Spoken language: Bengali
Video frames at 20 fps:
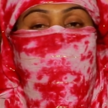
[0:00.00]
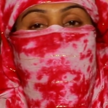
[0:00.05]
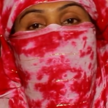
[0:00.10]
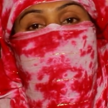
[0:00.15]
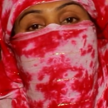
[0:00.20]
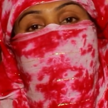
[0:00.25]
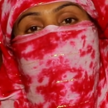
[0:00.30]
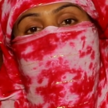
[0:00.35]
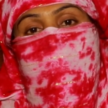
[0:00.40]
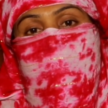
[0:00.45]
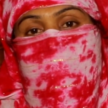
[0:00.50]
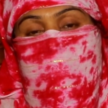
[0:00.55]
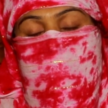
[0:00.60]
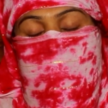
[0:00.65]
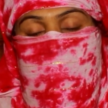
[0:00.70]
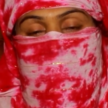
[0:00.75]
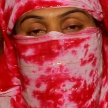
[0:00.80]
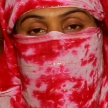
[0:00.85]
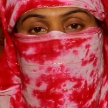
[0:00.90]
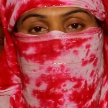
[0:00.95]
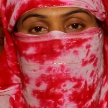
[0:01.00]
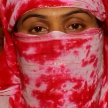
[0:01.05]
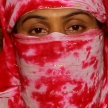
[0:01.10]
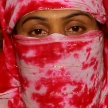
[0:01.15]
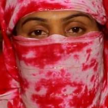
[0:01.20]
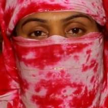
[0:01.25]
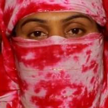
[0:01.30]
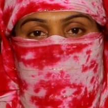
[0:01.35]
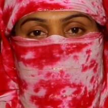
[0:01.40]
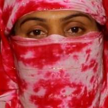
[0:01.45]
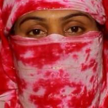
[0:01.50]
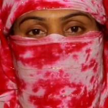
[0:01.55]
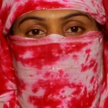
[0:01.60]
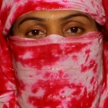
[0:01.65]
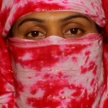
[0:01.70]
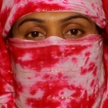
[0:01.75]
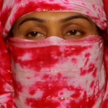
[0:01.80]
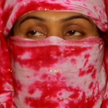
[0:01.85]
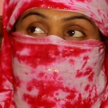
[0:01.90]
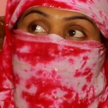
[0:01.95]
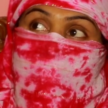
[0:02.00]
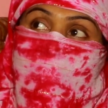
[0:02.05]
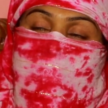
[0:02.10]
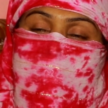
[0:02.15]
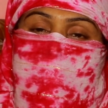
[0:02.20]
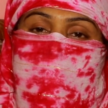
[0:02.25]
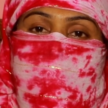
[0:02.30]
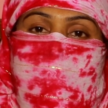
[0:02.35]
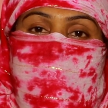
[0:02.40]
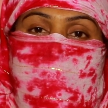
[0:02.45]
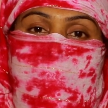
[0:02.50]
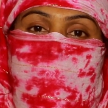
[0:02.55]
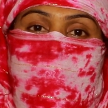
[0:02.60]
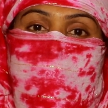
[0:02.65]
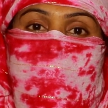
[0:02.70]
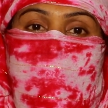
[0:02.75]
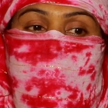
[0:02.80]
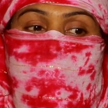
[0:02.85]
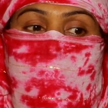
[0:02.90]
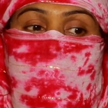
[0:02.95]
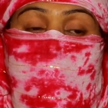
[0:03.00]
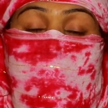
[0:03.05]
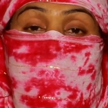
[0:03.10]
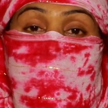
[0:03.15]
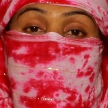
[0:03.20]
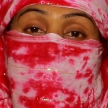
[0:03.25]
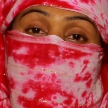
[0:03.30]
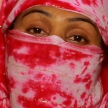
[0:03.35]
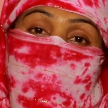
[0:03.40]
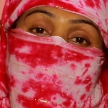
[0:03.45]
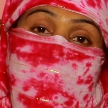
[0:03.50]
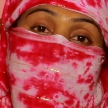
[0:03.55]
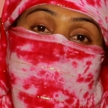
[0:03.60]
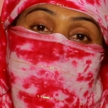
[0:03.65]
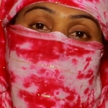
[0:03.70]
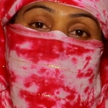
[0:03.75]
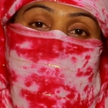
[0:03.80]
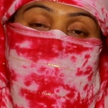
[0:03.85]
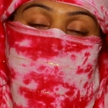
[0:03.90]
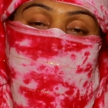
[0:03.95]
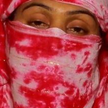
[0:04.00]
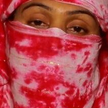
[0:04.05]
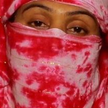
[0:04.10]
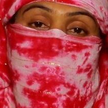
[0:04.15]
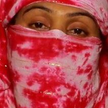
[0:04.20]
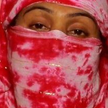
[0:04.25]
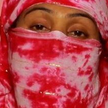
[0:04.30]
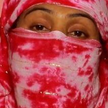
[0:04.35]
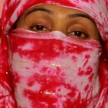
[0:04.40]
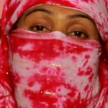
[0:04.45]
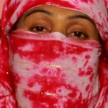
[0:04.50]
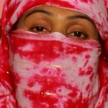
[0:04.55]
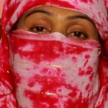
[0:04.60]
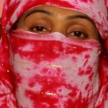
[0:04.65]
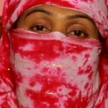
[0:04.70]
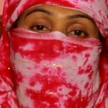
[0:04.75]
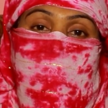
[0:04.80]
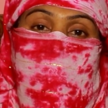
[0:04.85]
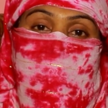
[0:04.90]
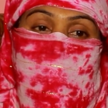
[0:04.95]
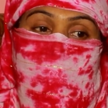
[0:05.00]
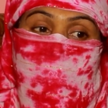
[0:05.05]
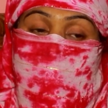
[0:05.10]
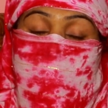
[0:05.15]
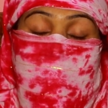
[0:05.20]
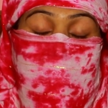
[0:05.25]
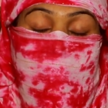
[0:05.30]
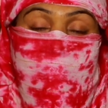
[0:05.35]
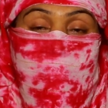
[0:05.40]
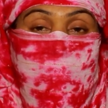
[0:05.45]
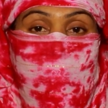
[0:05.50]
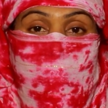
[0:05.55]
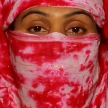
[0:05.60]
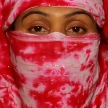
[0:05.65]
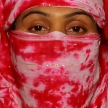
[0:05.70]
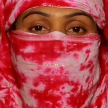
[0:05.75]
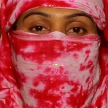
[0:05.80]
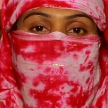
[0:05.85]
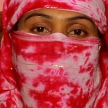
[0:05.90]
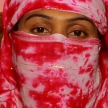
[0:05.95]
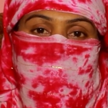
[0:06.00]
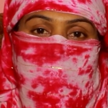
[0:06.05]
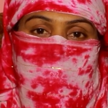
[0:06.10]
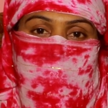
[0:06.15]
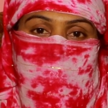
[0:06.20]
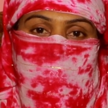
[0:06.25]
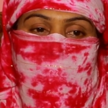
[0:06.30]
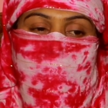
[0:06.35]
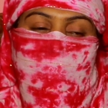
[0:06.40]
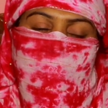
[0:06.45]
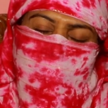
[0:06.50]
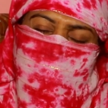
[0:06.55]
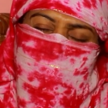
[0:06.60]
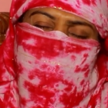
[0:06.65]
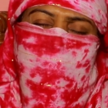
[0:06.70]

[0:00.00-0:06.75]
ঘরতে বাইরে হয়ে গেছে গা দূরা যায় আমার ফোনতে কয় কি এটি কিন্তু আমার শাসি হয় মামি হয় তুমি কিছু বইলো না কতক্ষণ